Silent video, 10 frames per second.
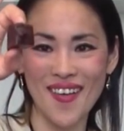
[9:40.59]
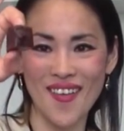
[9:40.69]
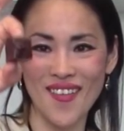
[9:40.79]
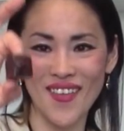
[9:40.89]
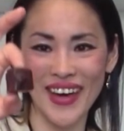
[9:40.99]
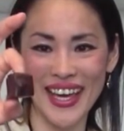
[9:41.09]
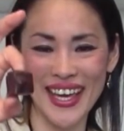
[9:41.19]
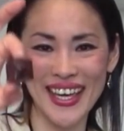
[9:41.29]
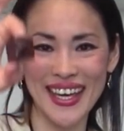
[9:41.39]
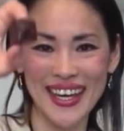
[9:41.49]
重い、
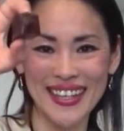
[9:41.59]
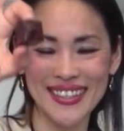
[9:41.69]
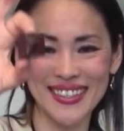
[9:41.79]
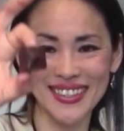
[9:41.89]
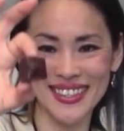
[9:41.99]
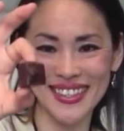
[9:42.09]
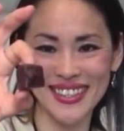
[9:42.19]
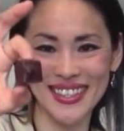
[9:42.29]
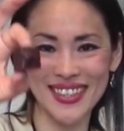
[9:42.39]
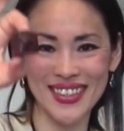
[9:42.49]
ずっ
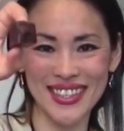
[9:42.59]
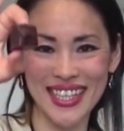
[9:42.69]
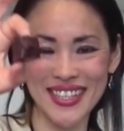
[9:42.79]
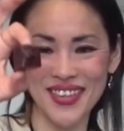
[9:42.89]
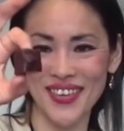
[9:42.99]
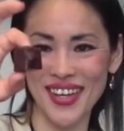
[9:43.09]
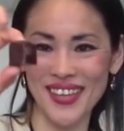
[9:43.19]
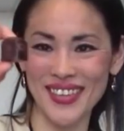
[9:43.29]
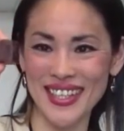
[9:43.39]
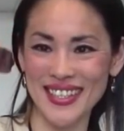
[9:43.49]
しりとした
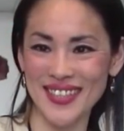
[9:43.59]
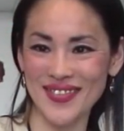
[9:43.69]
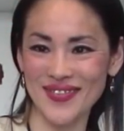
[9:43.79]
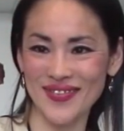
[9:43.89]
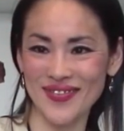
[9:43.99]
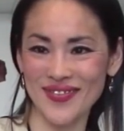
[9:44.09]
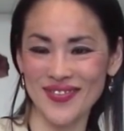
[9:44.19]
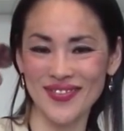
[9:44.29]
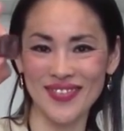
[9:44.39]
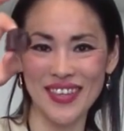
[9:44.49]
チョコレートです。
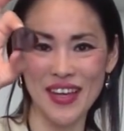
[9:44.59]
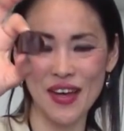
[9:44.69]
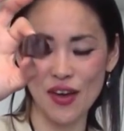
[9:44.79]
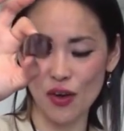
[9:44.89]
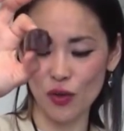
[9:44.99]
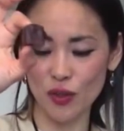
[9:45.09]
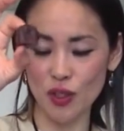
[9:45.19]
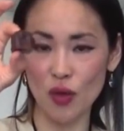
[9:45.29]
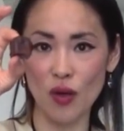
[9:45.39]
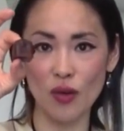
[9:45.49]
こ
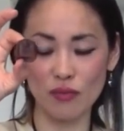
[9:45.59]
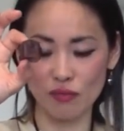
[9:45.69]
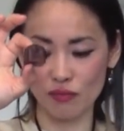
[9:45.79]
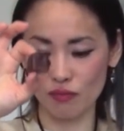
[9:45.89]
ちらは